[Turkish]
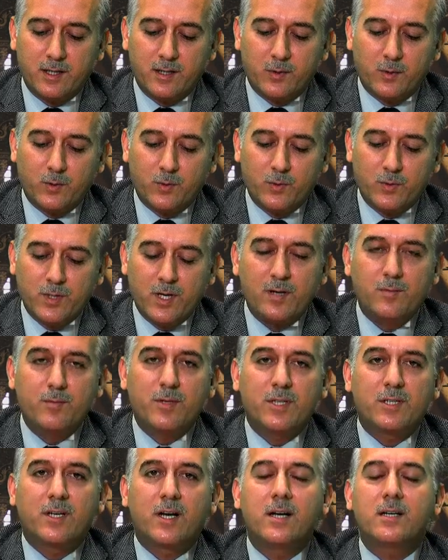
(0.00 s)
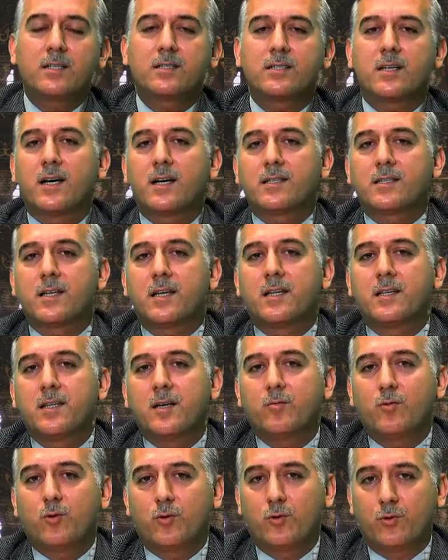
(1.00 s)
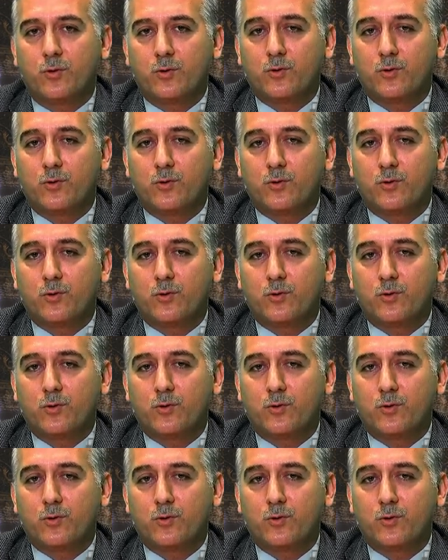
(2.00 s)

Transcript: güzel bir karz-ı hasende bulunun.